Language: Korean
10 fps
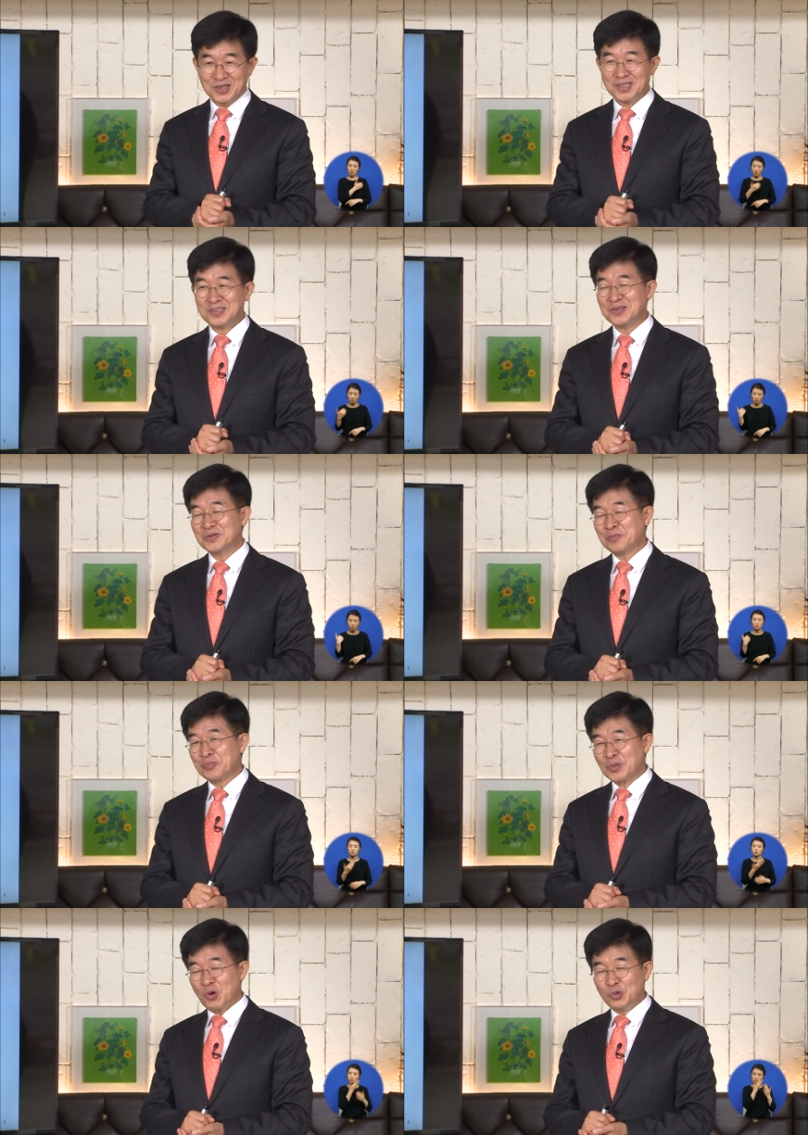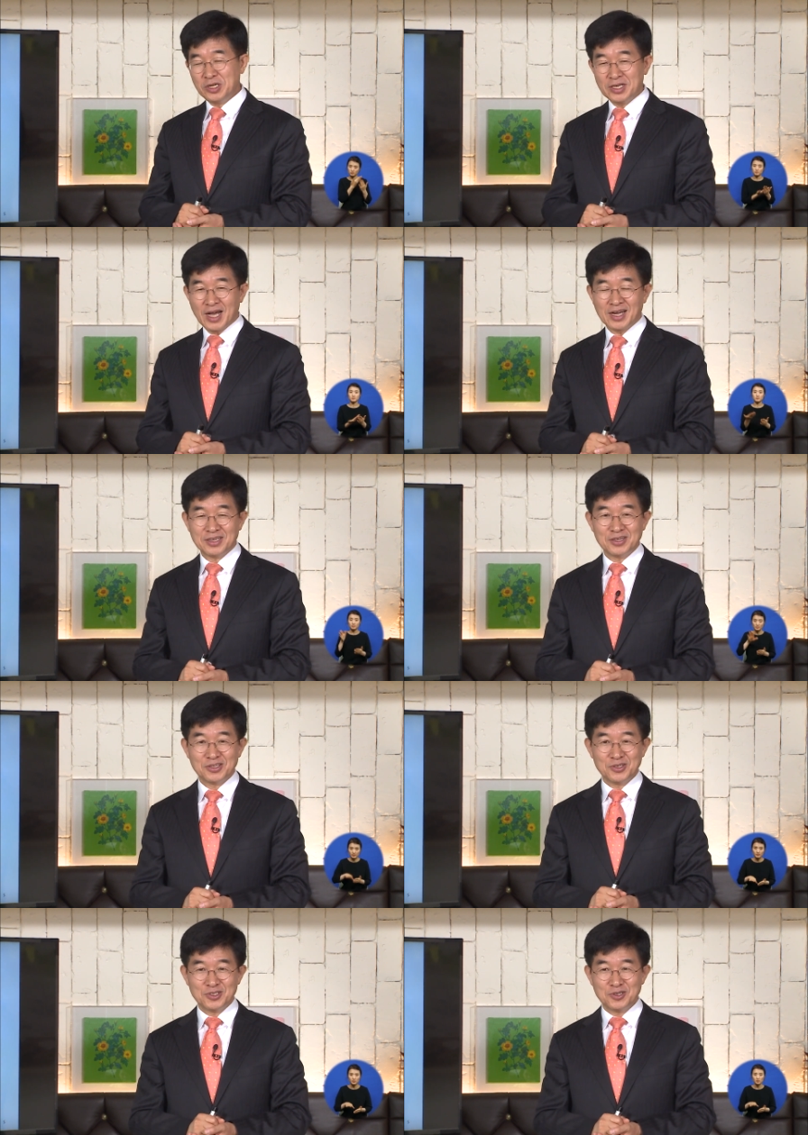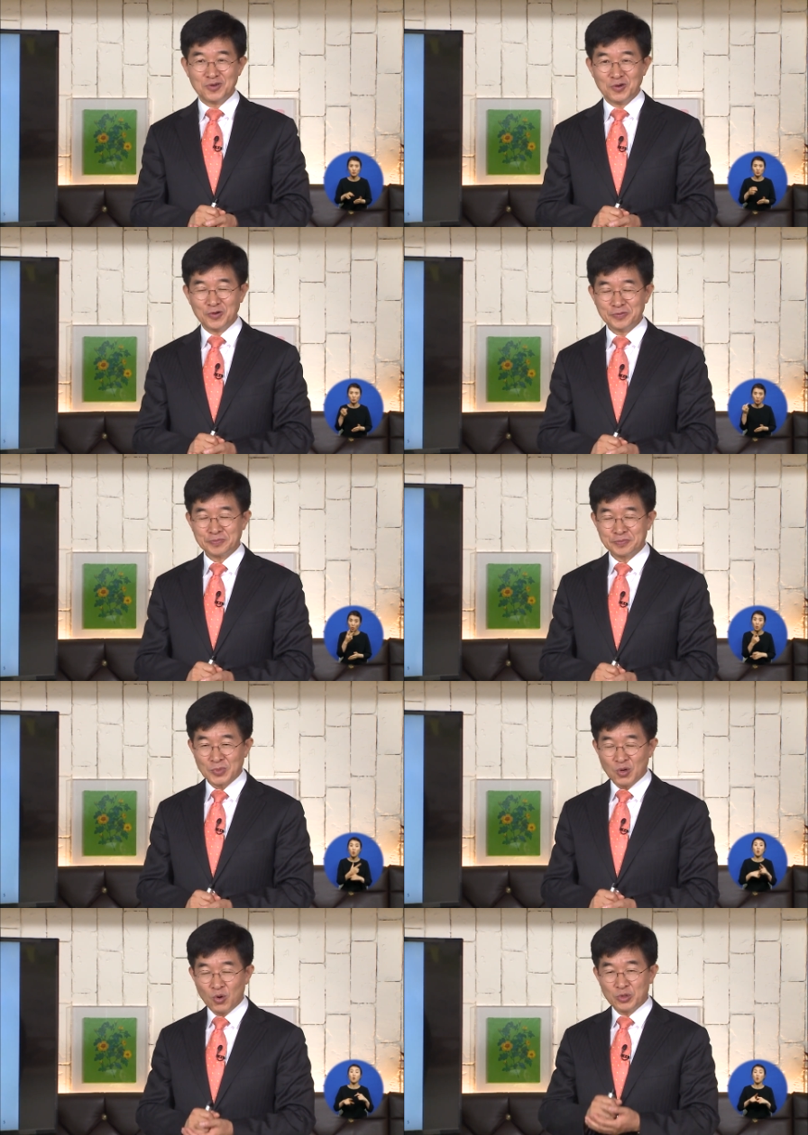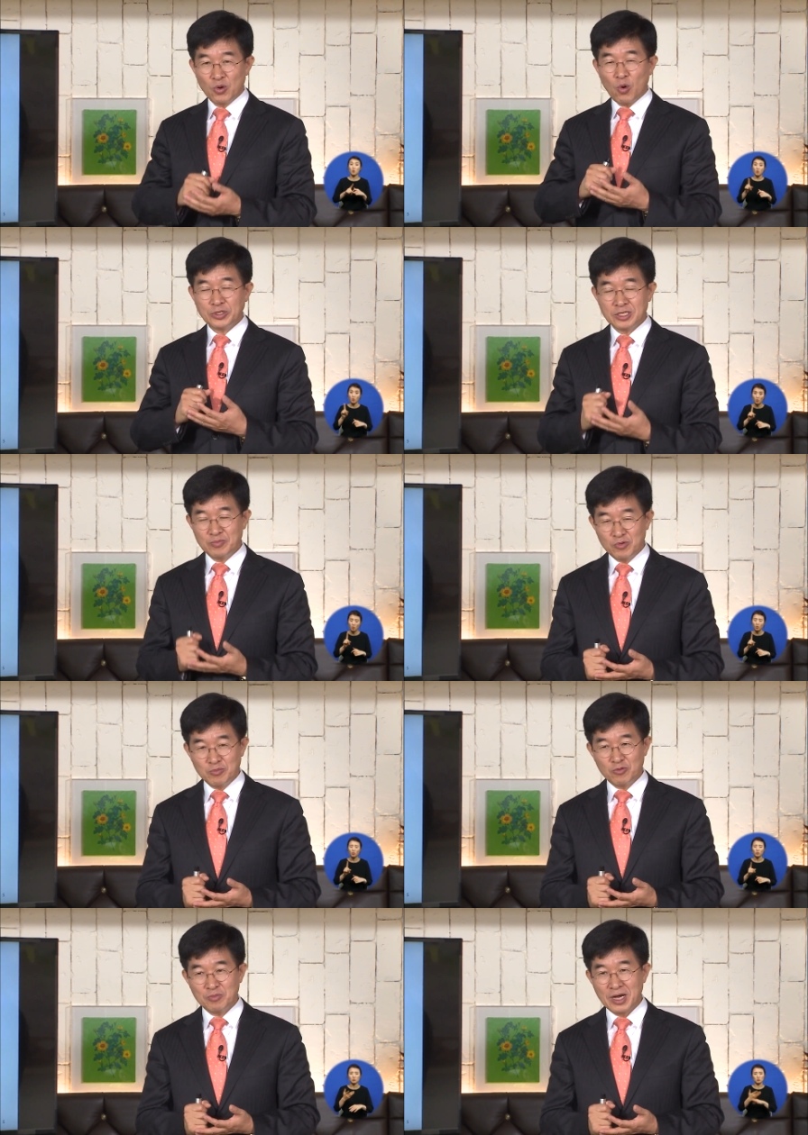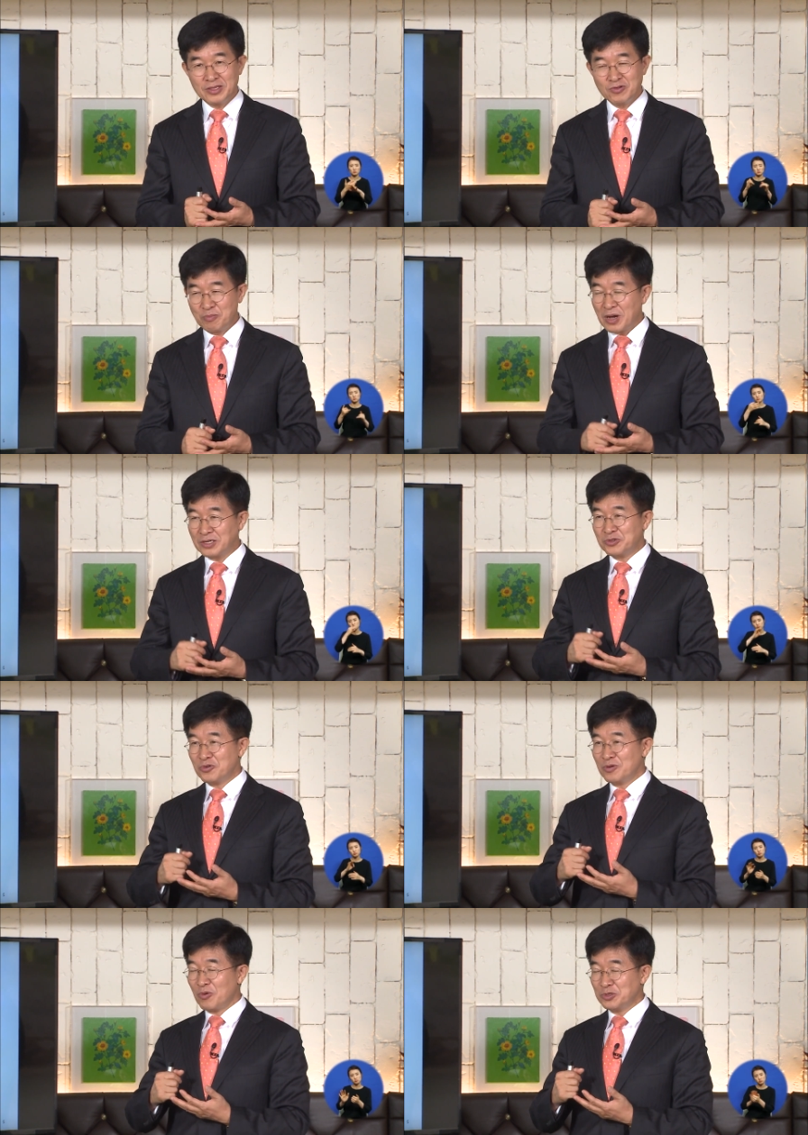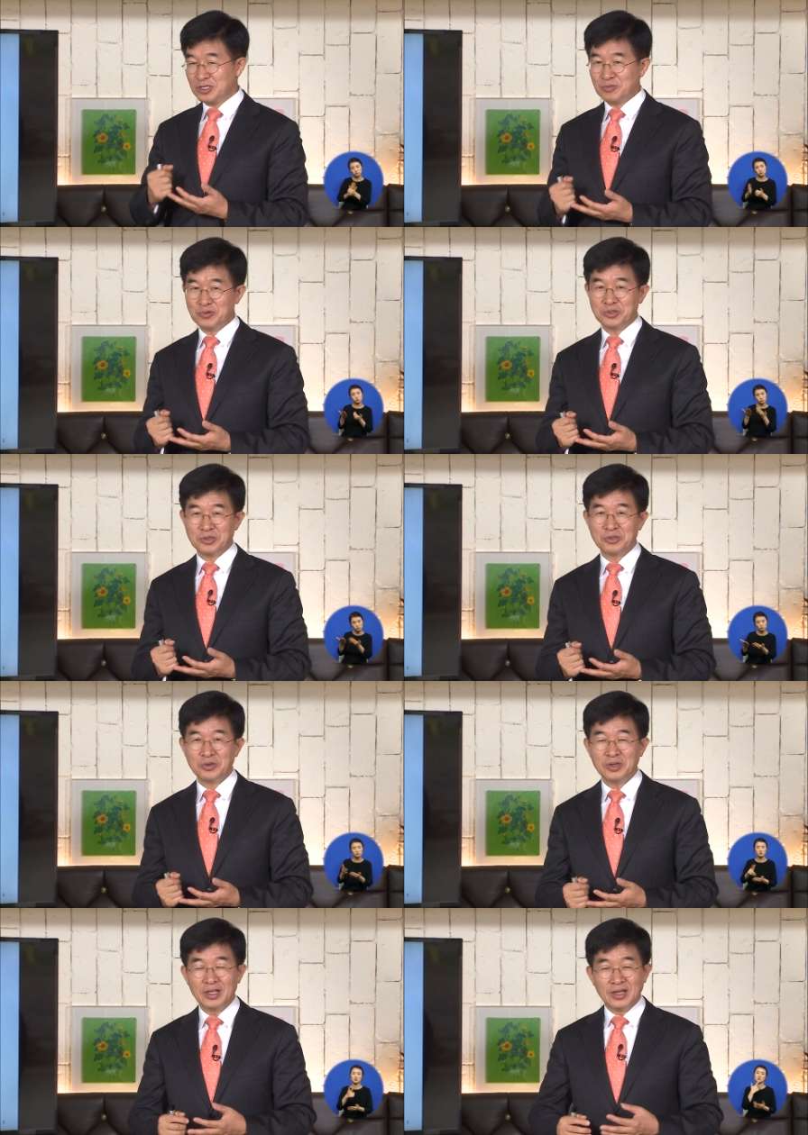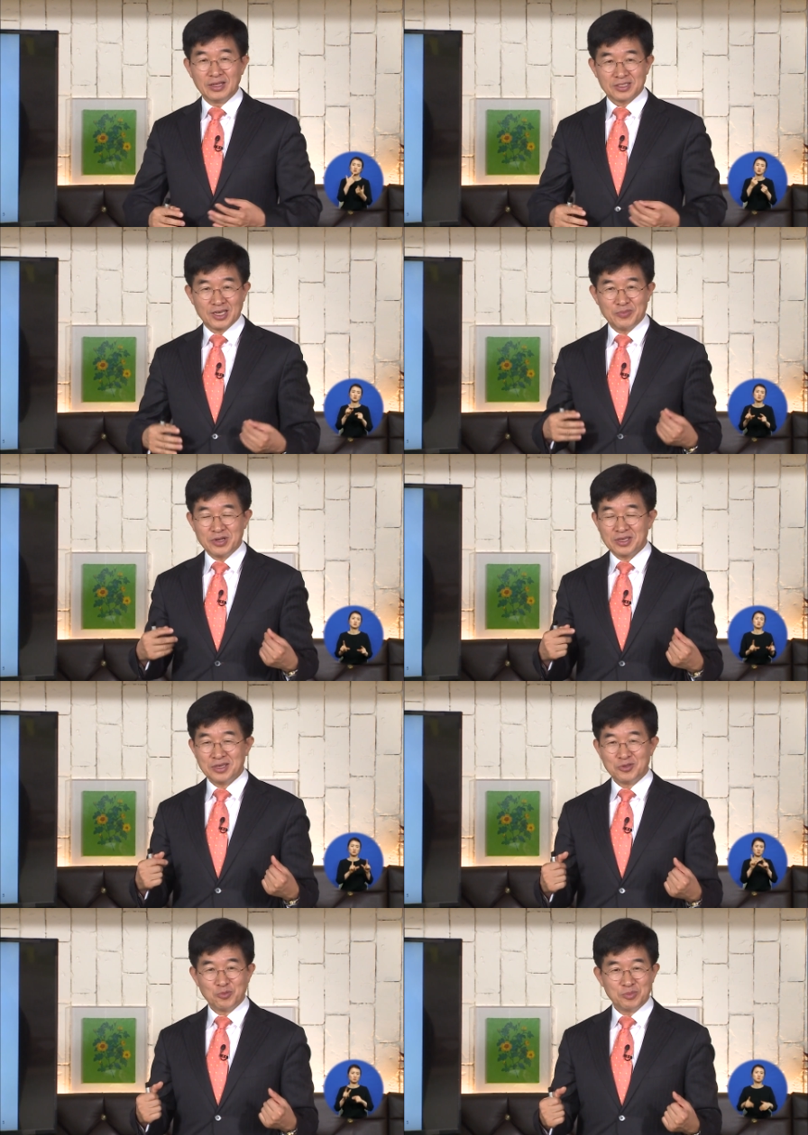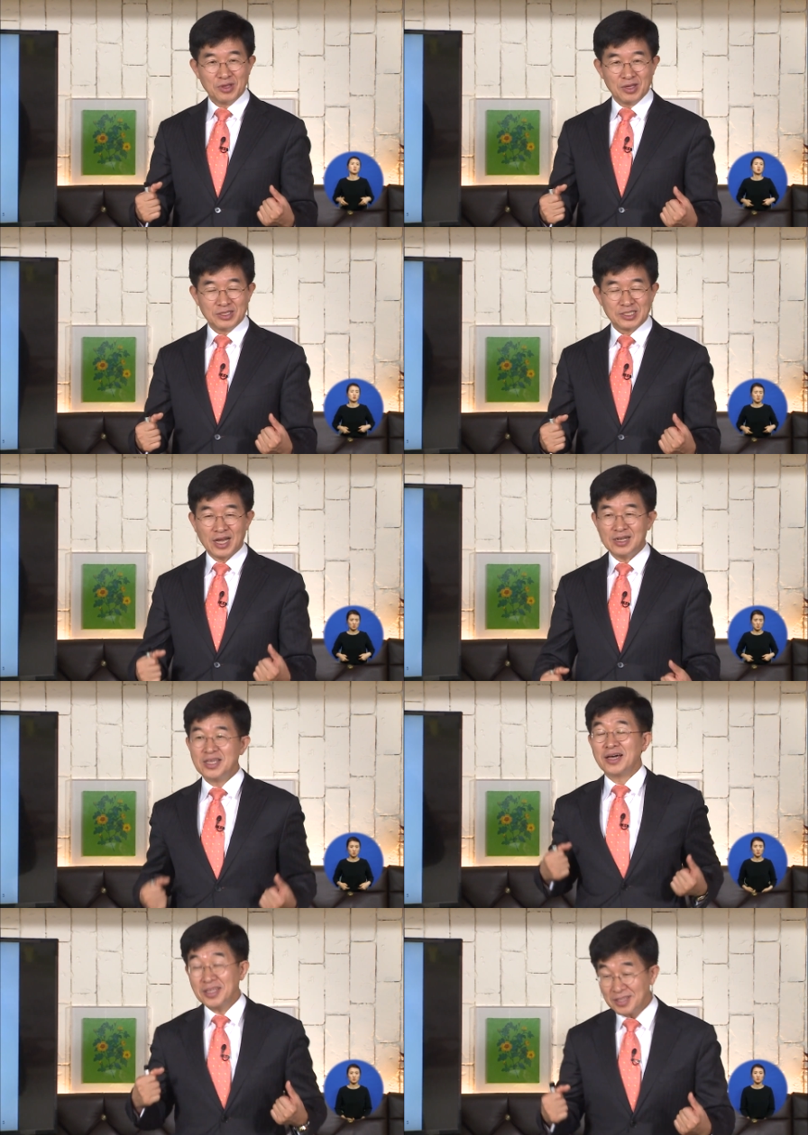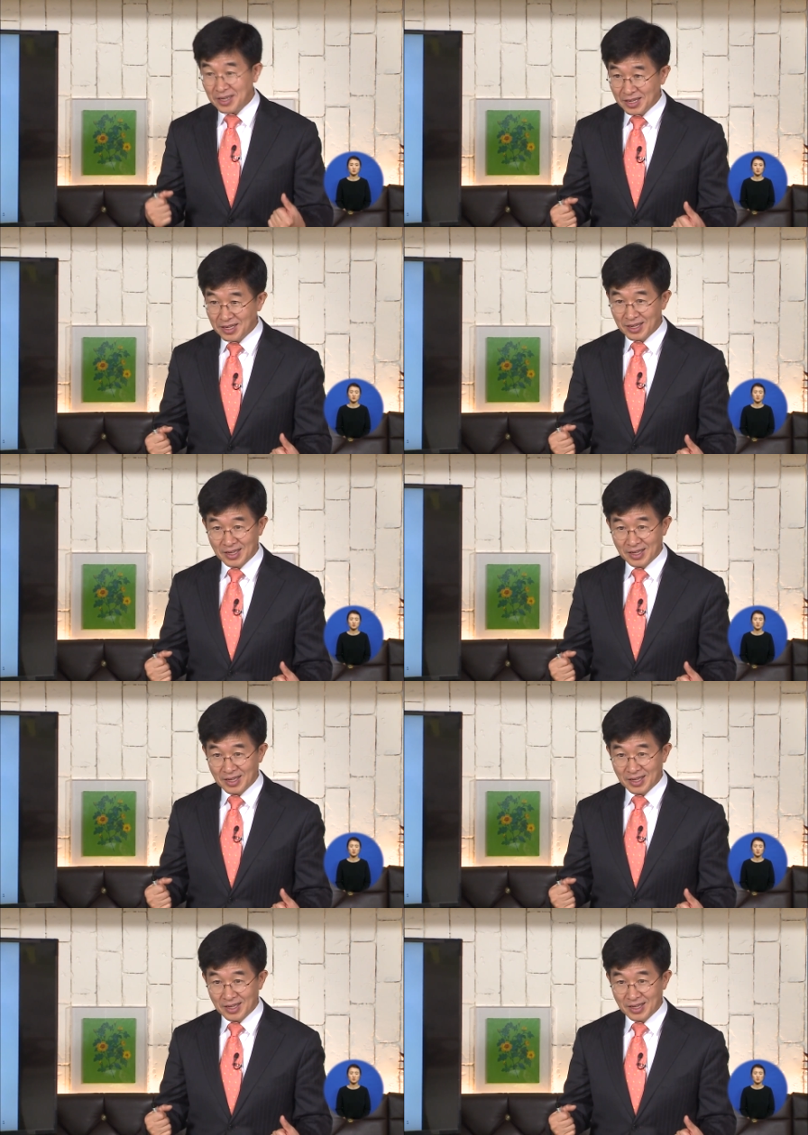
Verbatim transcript: 그래서 오늘 이 강연을 들으시고 오늘 오신 분뿐만 아니고 방송을 보시는 분들도 참 이렇게 좀 잘해야겠다.